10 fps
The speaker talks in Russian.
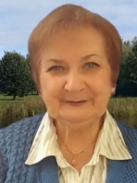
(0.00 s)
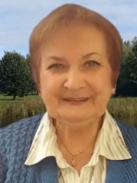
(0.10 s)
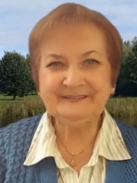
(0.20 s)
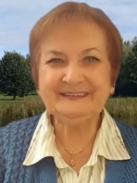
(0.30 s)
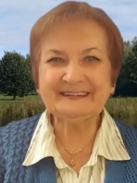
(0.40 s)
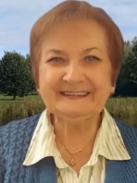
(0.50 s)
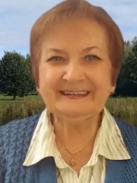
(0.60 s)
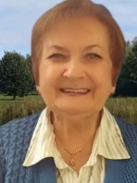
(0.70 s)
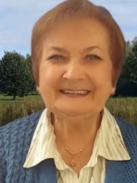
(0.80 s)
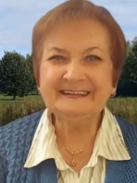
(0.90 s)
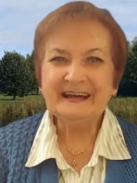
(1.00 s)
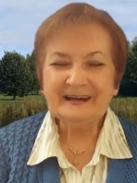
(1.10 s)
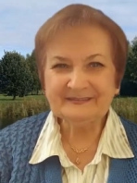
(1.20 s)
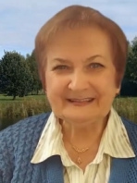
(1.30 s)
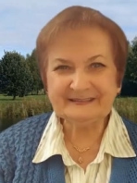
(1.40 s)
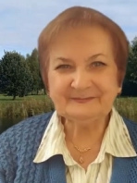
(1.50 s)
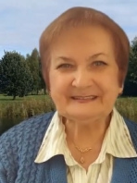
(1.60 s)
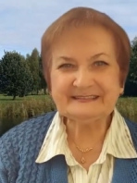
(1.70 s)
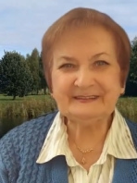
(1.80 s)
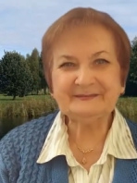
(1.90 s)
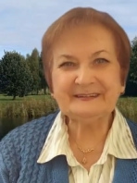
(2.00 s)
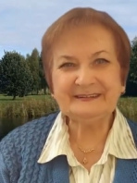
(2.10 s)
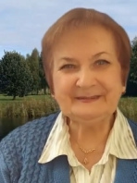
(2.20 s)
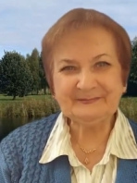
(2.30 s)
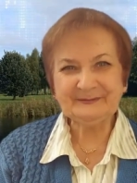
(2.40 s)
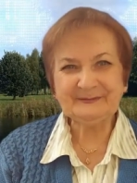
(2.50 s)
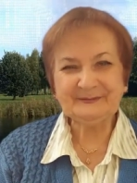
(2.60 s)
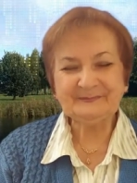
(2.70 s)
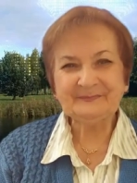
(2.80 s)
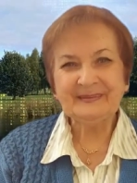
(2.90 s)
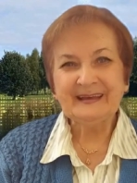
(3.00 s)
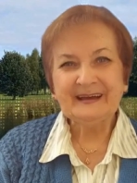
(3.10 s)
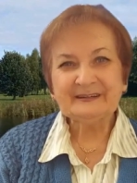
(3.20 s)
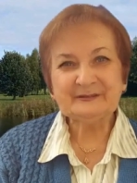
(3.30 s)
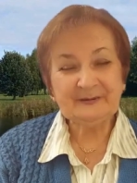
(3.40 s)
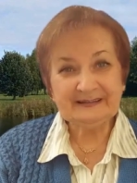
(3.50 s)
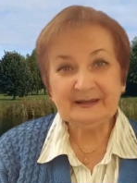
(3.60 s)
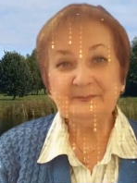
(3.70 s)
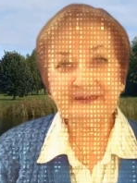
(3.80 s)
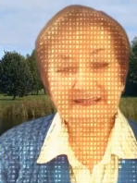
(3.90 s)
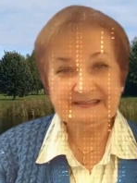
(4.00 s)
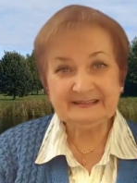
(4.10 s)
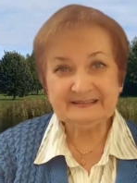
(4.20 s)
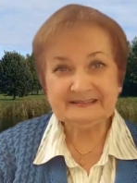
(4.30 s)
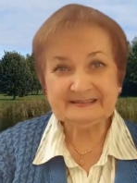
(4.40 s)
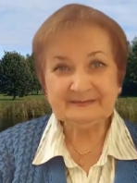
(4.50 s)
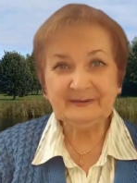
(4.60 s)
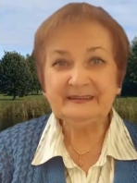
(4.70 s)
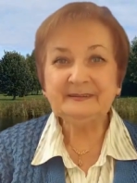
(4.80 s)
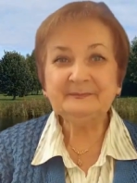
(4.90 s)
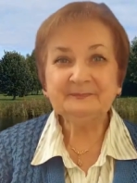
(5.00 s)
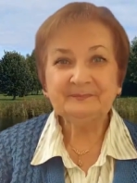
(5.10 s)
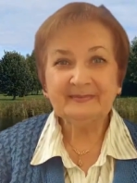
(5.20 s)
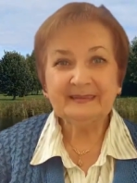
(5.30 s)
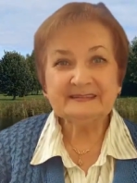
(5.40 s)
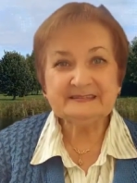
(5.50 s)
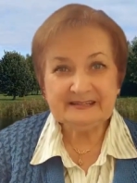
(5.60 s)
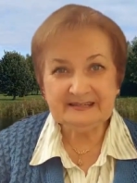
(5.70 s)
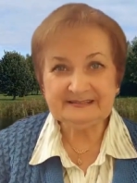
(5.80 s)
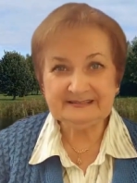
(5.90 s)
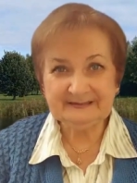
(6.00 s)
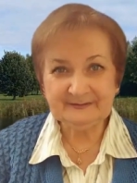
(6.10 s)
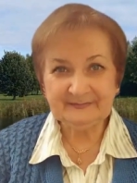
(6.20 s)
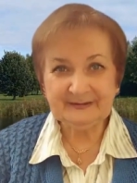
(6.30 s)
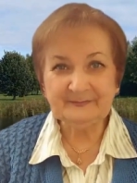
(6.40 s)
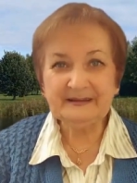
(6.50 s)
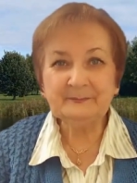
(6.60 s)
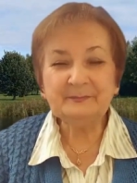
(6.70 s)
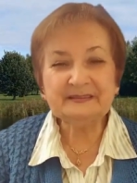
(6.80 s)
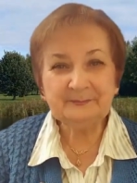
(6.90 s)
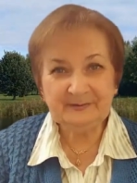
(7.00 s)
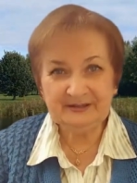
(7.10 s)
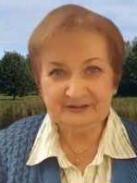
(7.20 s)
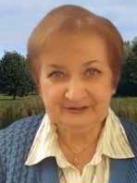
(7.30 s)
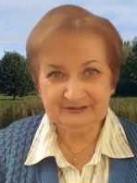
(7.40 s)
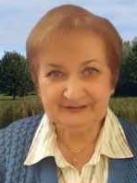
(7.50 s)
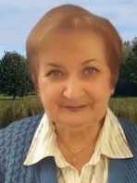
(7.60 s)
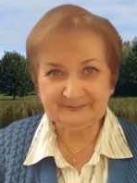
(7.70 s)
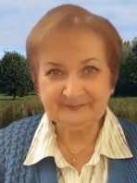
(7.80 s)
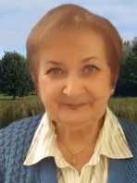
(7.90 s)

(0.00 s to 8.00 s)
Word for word: наверное, в нашем разговоре, не помню, чтобы она обратилась к моим зрителям, к моим подписчикам.